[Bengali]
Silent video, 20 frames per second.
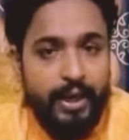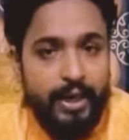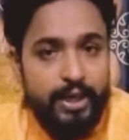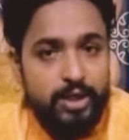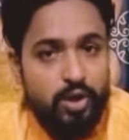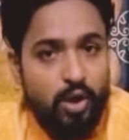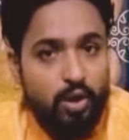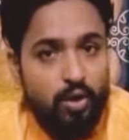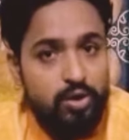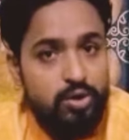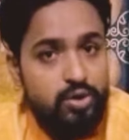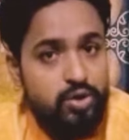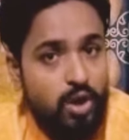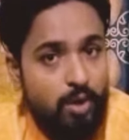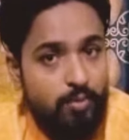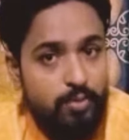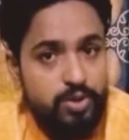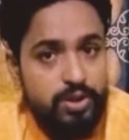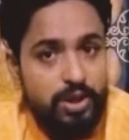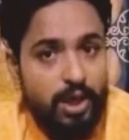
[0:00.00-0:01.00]
এ সকল
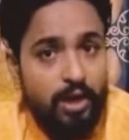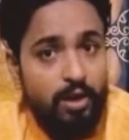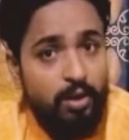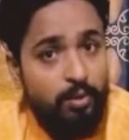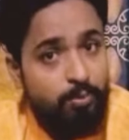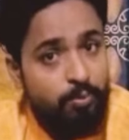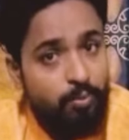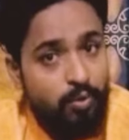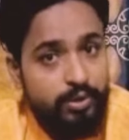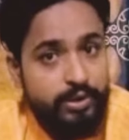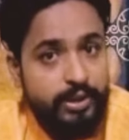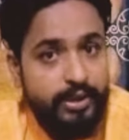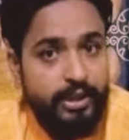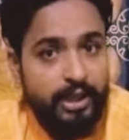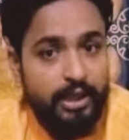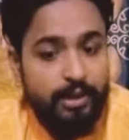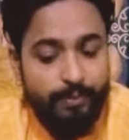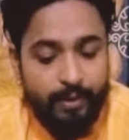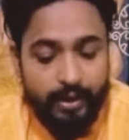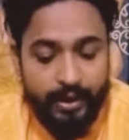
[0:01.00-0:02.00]
সমস্যার মুক্তি
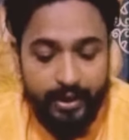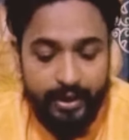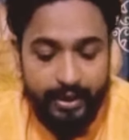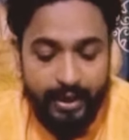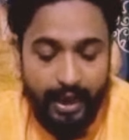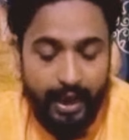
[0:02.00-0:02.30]
দিতে পারে